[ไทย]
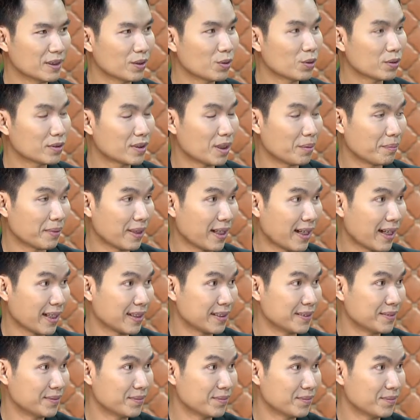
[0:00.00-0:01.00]
คนทำงาน
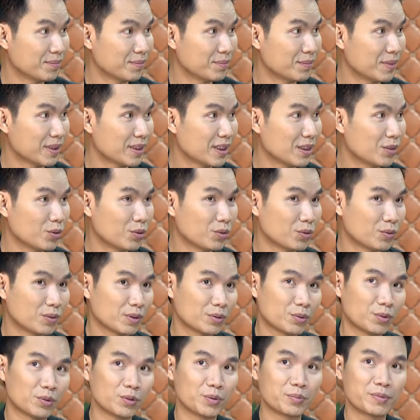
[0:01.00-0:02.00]
เมื่อกี้คุณ
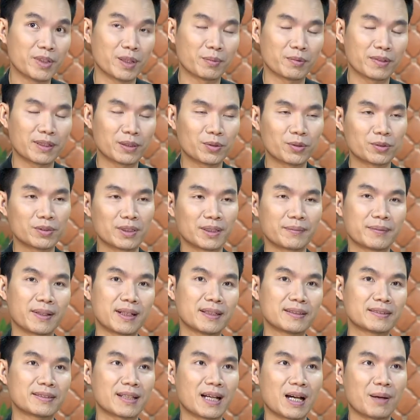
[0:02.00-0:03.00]
คุณจุ๊บแจงว่าคนทำงา
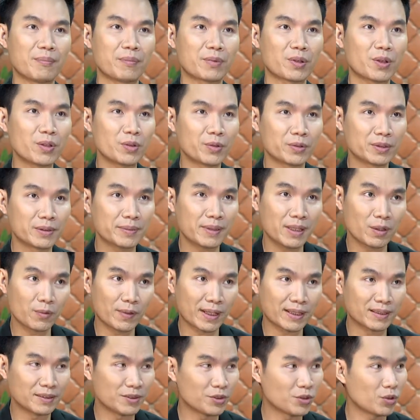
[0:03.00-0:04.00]
น 365
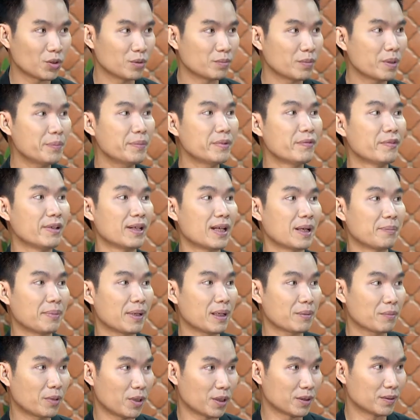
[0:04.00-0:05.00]
วันจนไม่มีเวลา
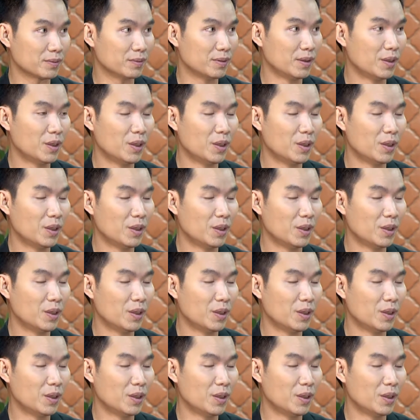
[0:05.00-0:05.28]
พักผ่อนถูก